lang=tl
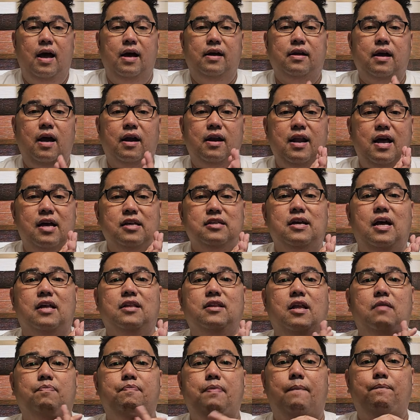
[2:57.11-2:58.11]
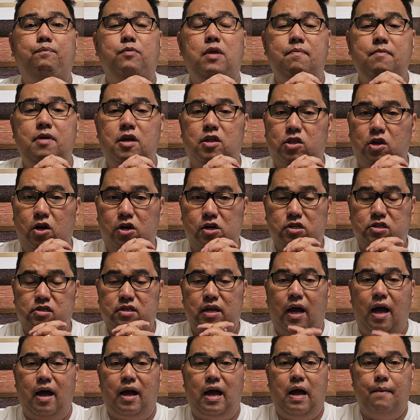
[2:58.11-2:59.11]
hanggang last 150 meters
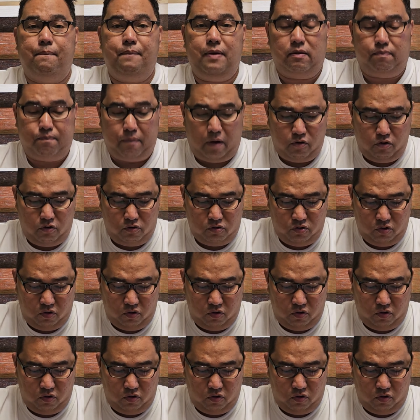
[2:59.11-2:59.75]
nakakapit pa ho